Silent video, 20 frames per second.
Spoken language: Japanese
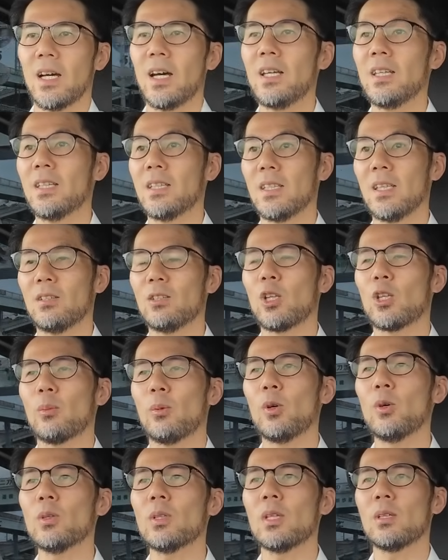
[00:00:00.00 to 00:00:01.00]
入っている例え
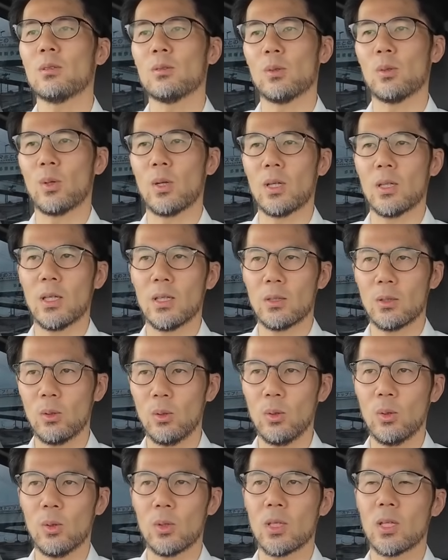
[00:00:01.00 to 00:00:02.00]
ばホテルとかだ
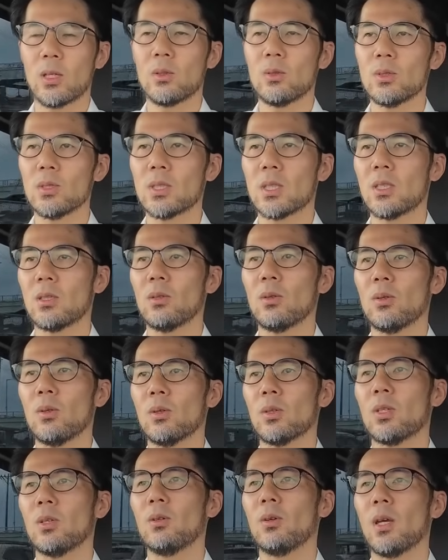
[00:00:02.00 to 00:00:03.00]
と結婚式
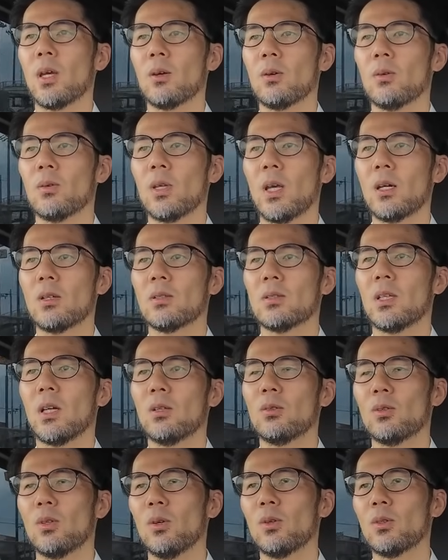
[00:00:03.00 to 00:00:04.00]
を披露宴をや
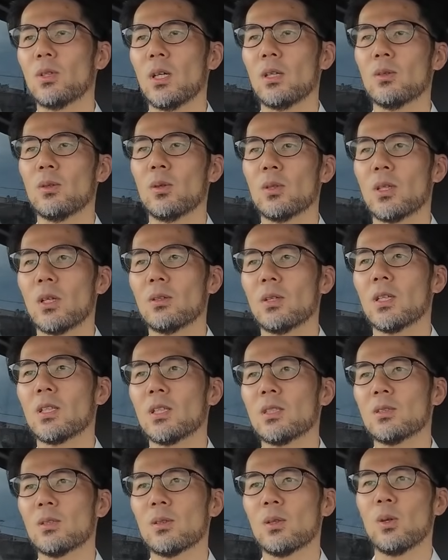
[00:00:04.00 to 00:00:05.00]
やるよくやるホテル下
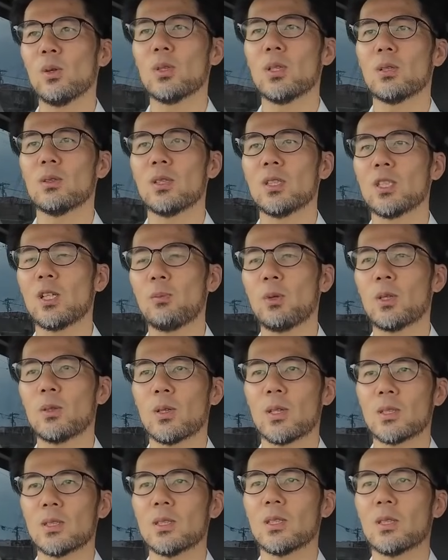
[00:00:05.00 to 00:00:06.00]
手するとホテルにチャペル
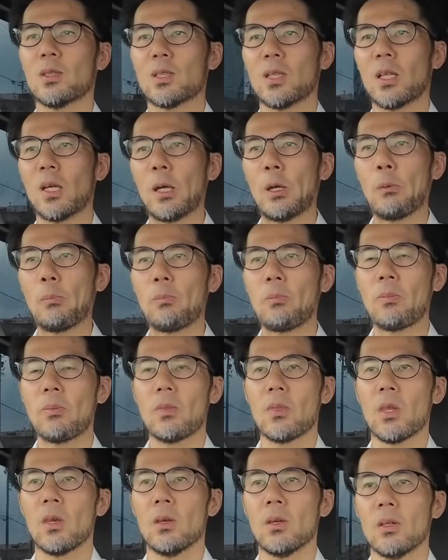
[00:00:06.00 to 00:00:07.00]
とかついてるじゃない
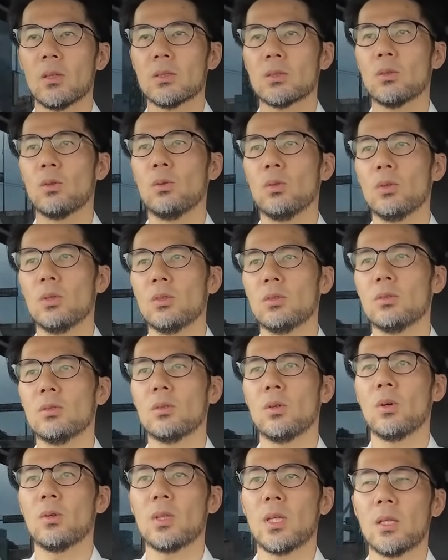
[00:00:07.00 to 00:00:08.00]
そうい
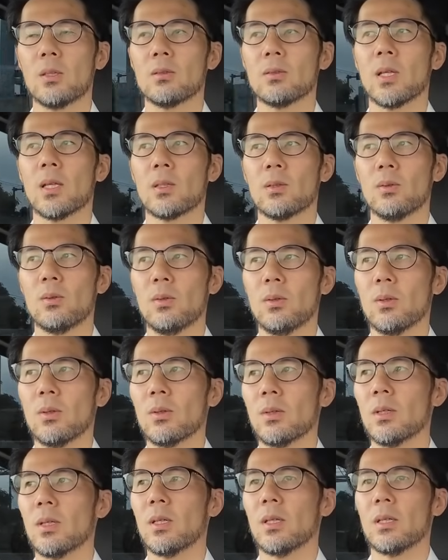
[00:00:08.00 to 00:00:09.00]
うホテルだ
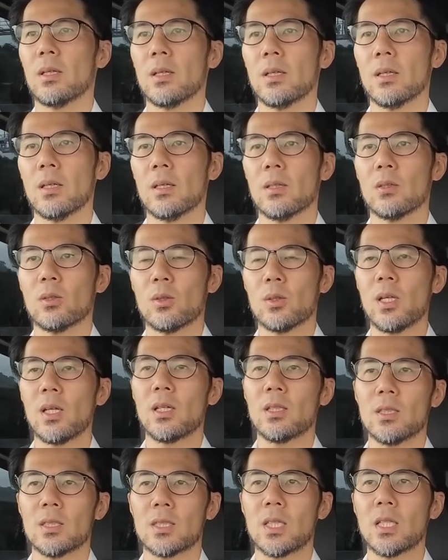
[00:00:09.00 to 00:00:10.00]
とえー、っと
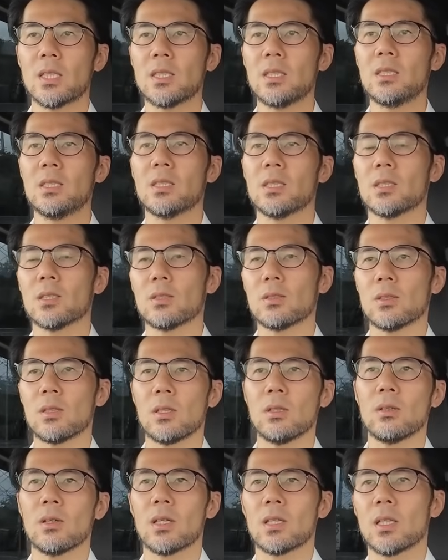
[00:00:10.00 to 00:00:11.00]
中に写真室っ
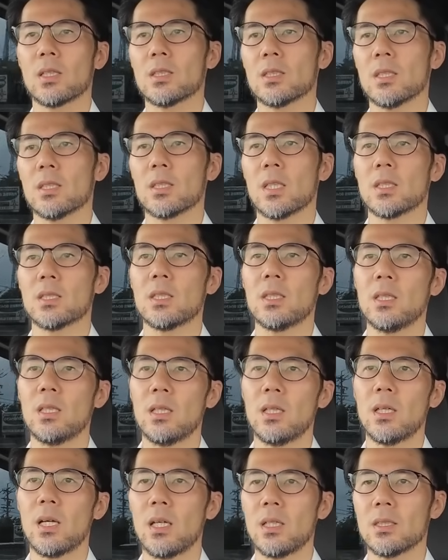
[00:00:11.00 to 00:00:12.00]
ていう形で写
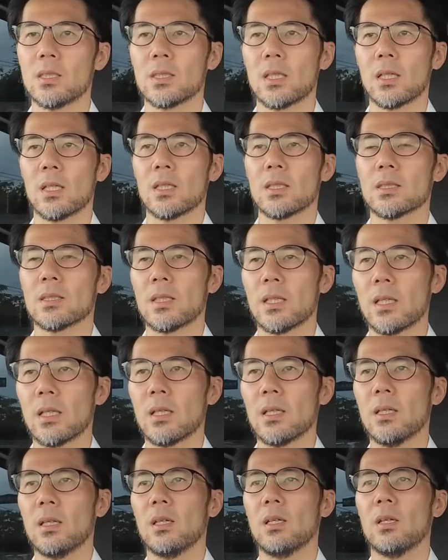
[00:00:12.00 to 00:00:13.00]
真会社がです
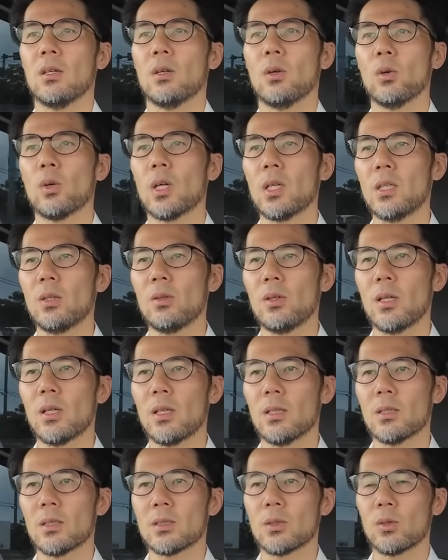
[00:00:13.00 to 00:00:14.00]
ねお金を
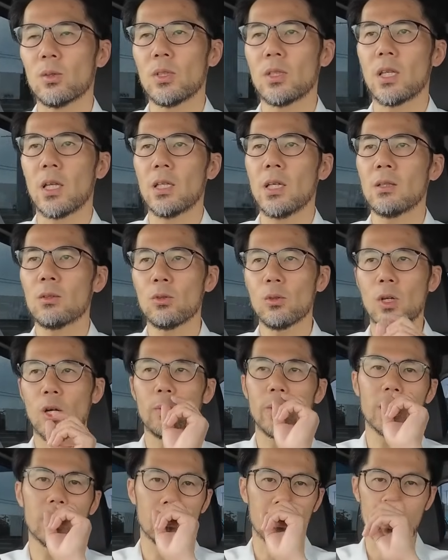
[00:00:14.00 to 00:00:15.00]
払ってそこにテナントを
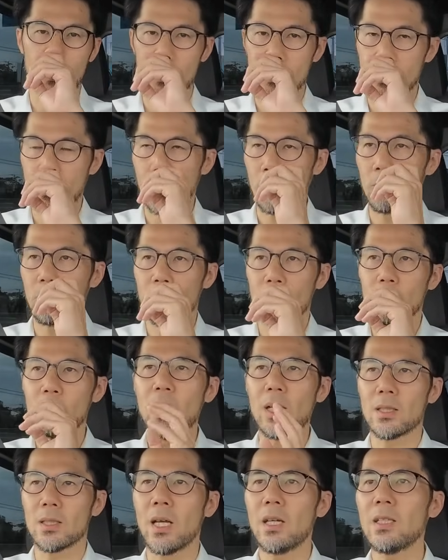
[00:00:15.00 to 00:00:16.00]
構えてるわけですよで
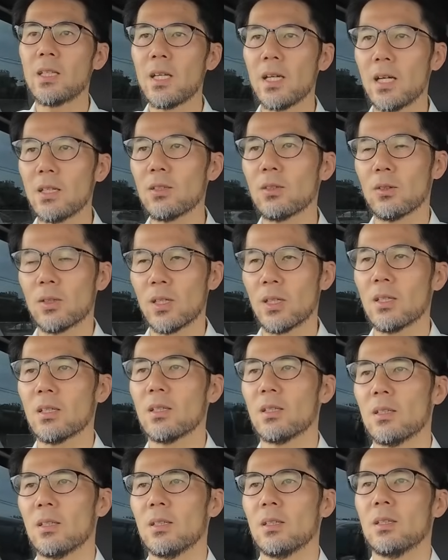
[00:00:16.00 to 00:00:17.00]
まあ大体あるよね
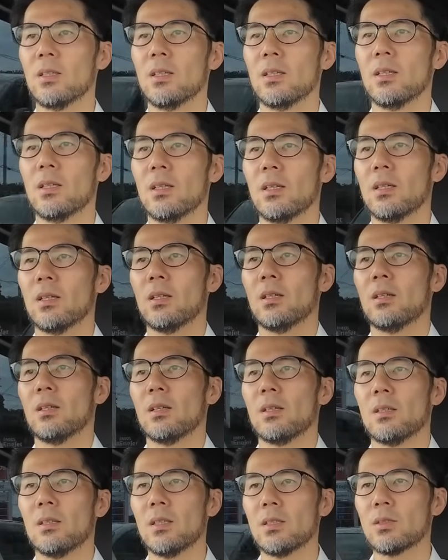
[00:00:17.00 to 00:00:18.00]

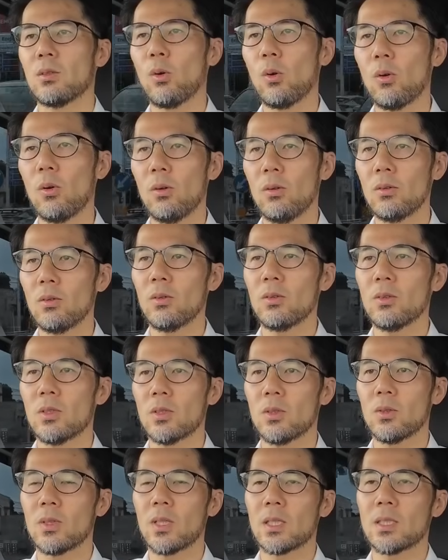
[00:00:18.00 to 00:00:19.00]
でそこの
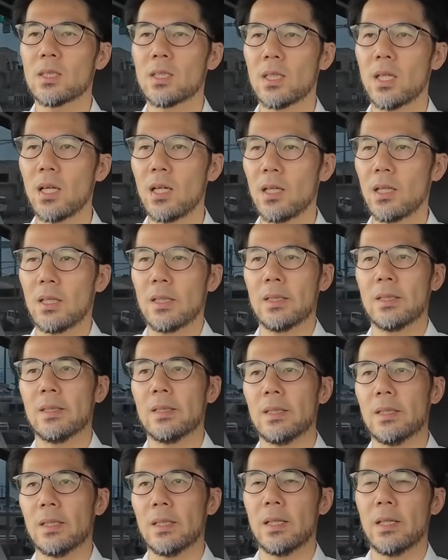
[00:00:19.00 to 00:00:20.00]
人たちが
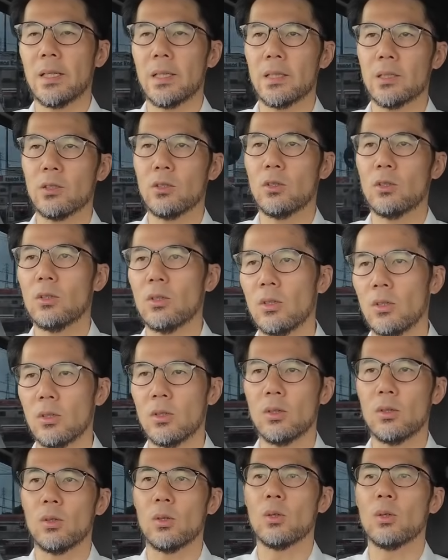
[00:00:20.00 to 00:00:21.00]
あ
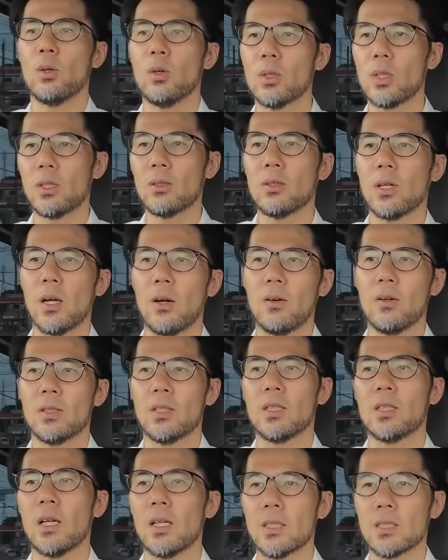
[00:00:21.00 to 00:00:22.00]
のホテル側
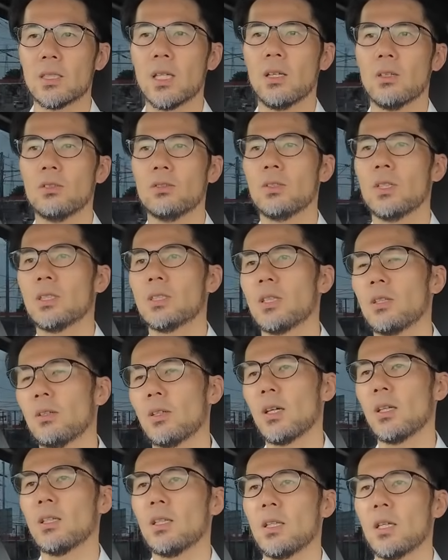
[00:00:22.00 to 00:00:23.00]
に対して運営して
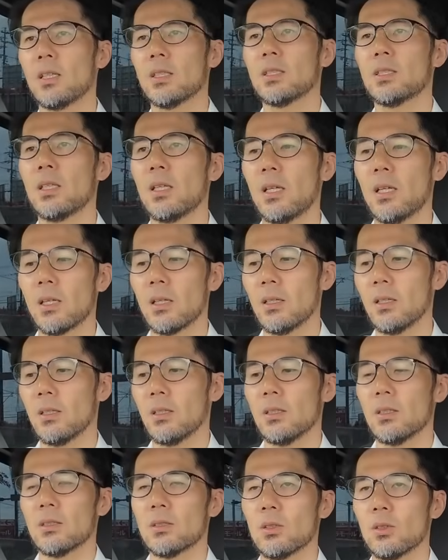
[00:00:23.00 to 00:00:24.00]
る側に対して
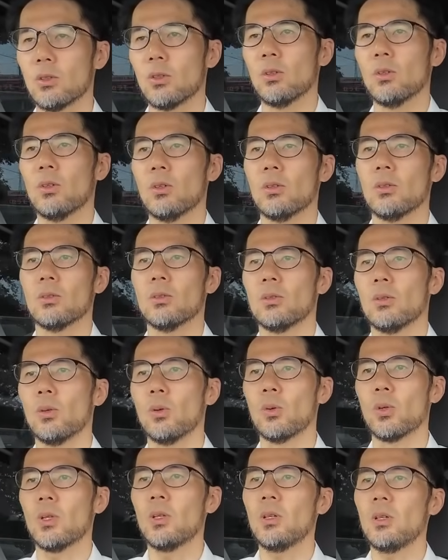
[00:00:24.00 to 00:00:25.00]
そ
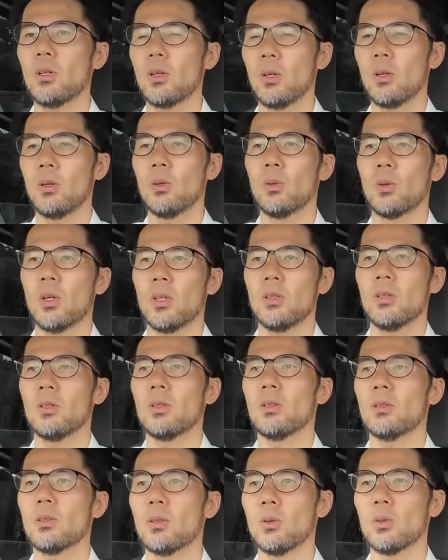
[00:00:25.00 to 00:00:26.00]
の俺らがお金
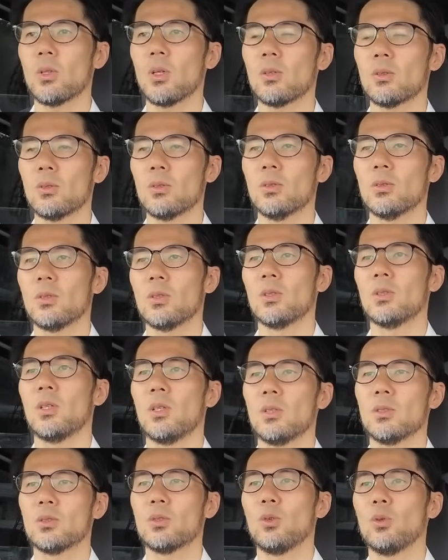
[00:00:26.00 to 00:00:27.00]
払ってお宅
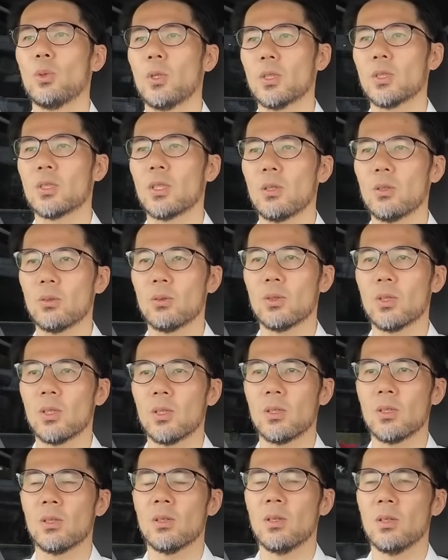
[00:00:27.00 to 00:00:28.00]
で商売してるの
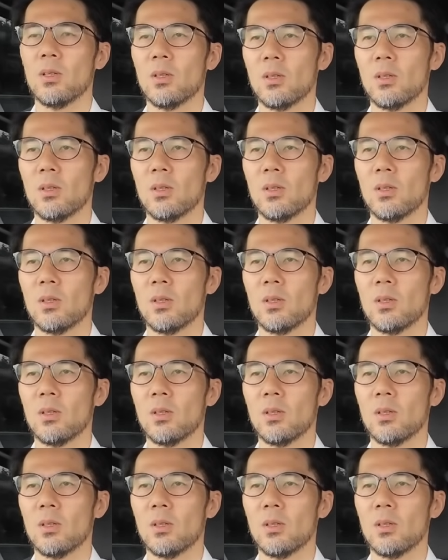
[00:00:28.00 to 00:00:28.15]
に